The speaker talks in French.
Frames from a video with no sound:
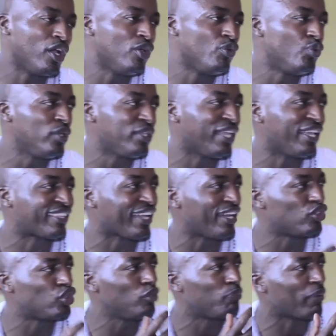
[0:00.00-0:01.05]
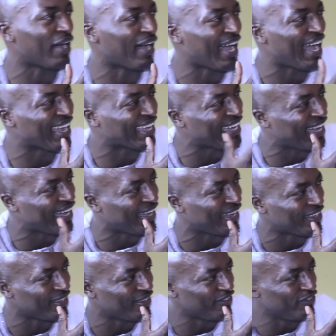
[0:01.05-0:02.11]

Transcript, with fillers: 1.8 est traduit par agar,